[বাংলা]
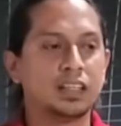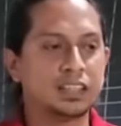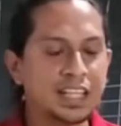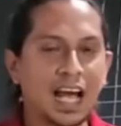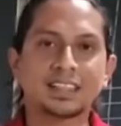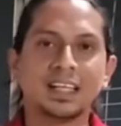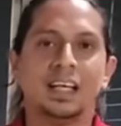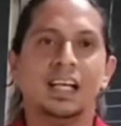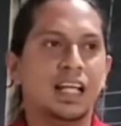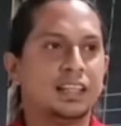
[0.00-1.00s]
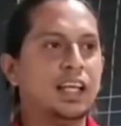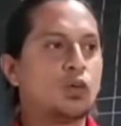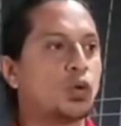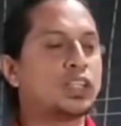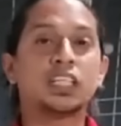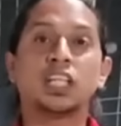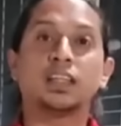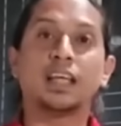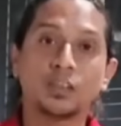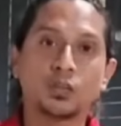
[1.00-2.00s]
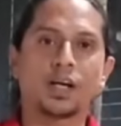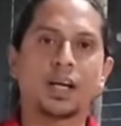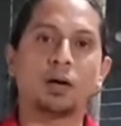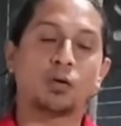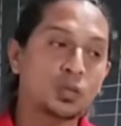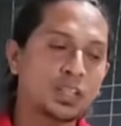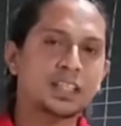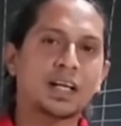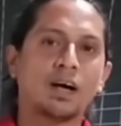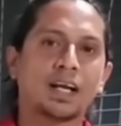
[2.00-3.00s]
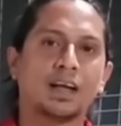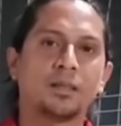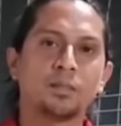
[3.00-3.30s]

যিনি আছেন তিনি কোচের সিদ্ধান্তকে বা কোচের চাওয়াকে